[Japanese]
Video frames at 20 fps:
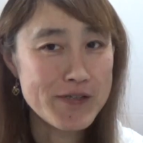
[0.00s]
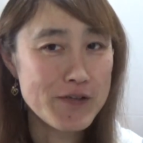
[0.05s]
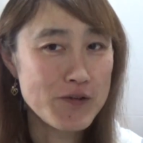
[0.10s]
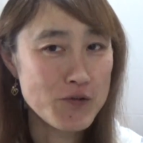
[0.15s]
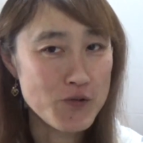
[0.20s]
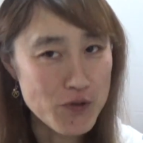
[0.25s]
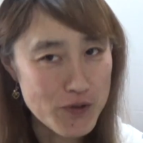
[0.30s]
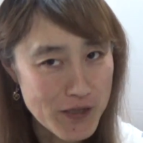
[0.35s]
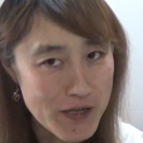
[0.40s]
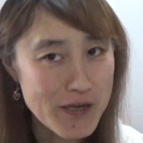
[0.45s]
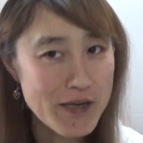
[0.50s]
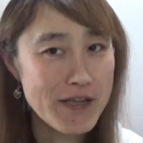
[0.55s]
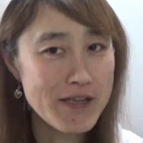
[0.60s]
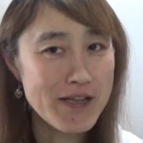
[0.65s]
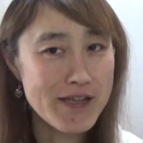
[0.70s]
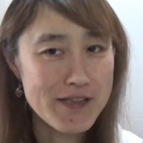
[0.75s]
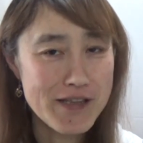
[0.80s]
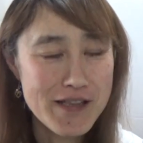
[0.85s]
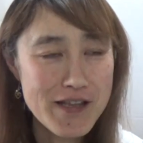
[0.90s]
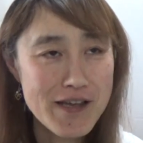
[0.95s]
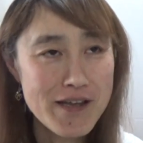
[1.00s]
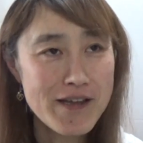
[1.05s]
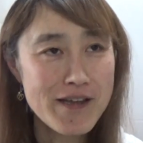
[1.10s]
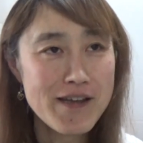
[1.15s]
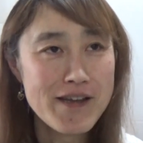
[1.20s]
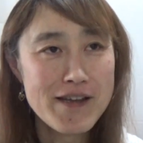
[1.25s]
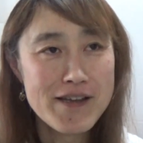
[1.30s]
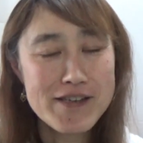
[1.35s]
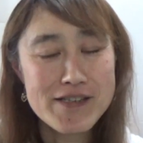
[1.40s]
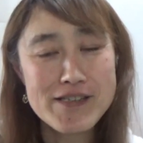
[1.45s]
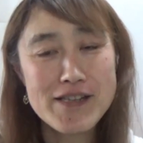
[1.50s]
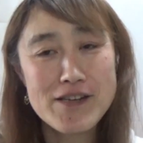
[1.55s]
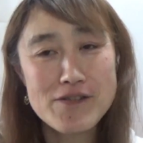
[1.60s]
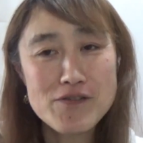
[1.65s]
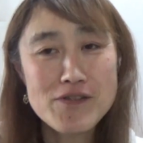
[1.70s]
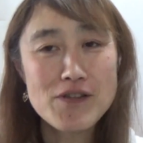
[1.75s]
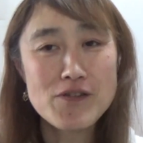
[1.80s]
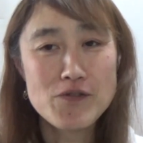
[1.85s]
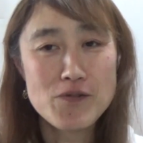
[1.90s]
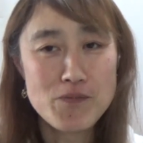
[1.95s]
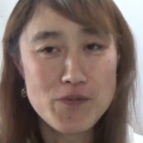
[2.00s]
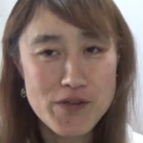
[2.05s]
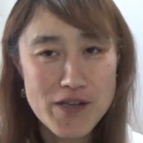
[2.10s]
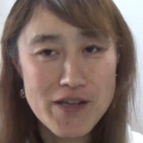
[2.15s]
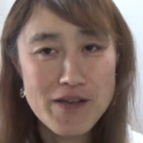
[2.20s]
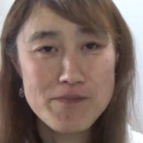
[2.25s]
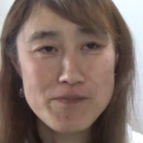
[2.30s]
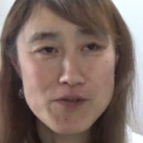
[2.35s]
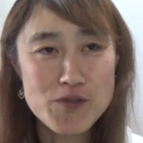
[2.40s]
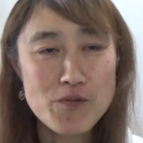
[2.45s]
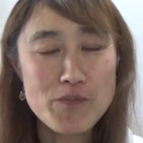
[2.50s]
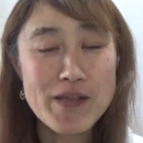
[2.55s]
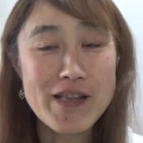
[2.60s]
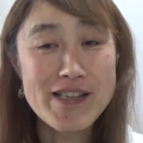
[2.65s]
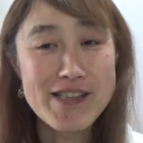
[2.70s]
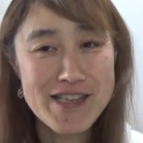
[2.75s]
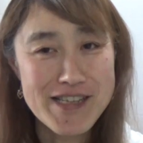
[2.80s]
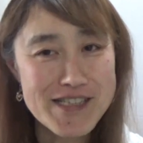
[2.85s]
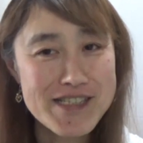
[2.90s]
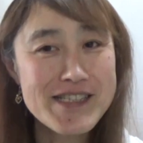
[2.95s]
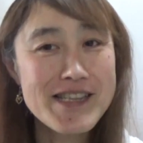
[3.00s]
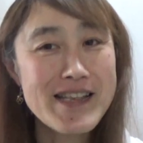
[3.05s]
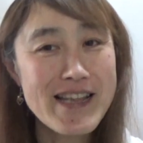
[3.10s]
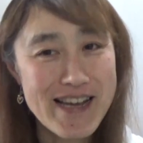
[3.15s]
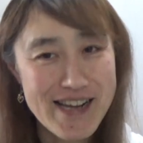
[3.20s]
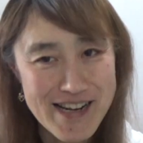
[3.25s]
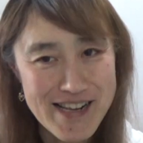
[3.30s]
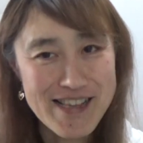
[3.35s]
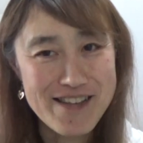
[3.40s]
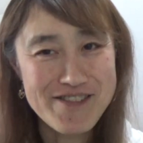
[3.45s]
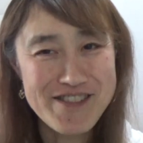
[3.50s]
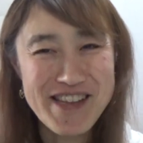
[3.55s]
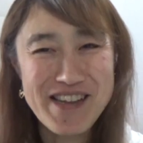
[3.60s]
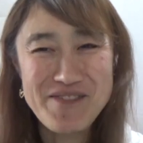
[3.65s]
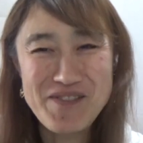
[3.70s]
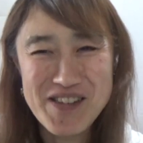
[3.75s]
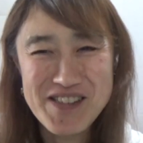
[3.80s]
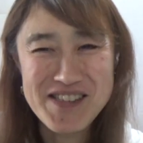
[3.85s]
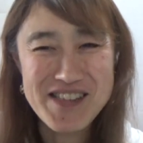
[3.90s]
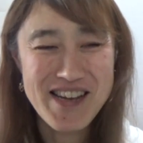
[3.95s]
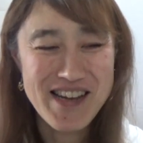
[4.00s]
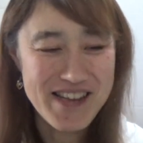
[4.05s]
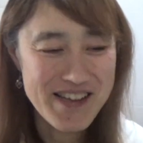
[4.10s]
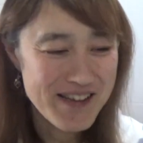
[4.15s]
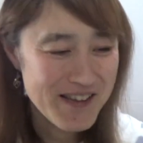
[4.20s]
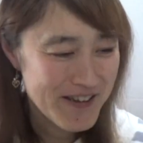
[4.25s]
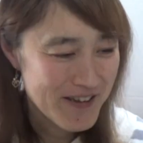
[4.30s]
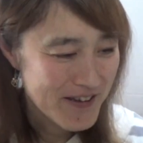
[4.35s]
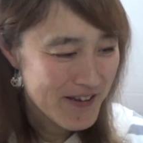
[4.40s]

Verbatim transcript: ちゃんの年齢になってね、切れるっていうのもね、一目なんて気にしてないからでございます。はい。